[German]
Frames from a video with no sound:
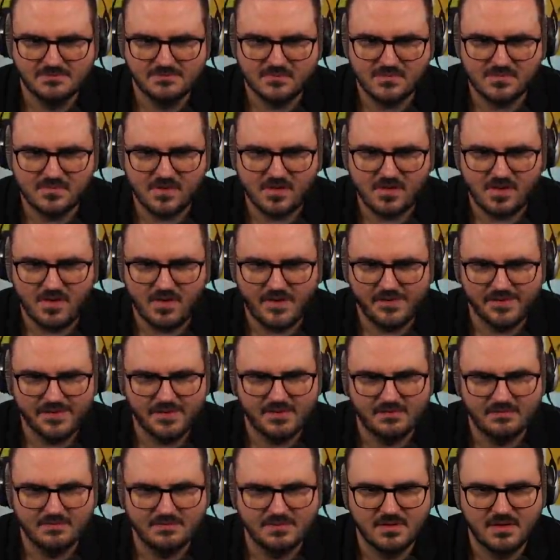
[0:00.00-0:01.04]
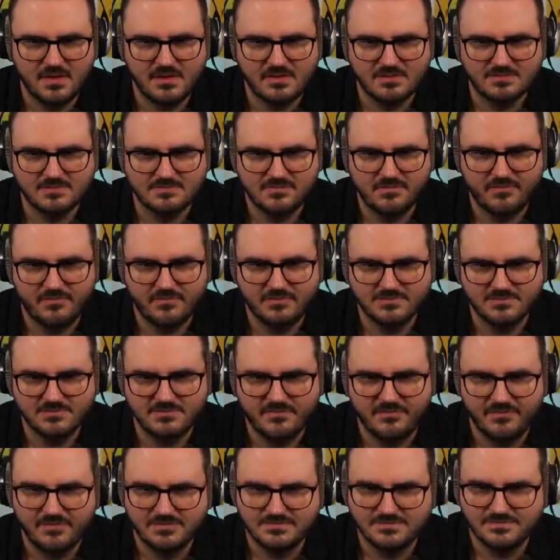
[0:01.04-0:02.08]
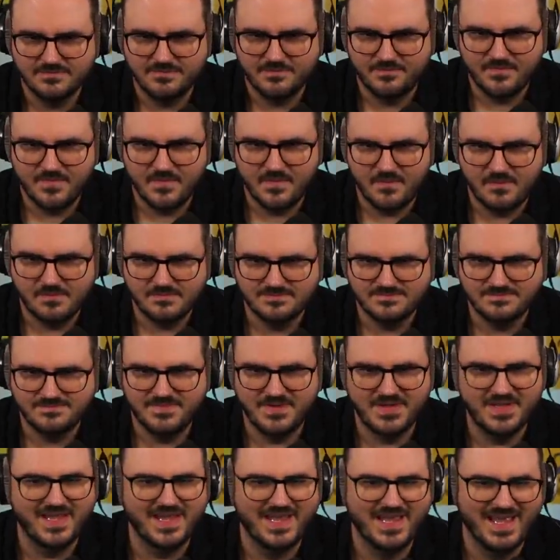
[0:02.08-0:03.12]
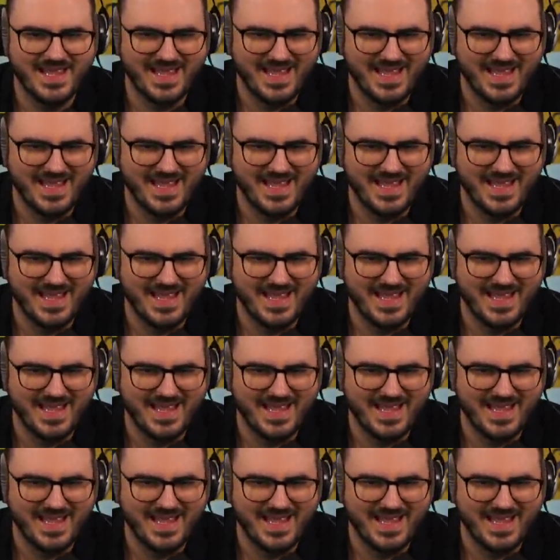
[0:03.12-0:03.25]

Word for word: Schnitzel, okay, warte, ich muss kurz Eier besorgen und Paniermehl.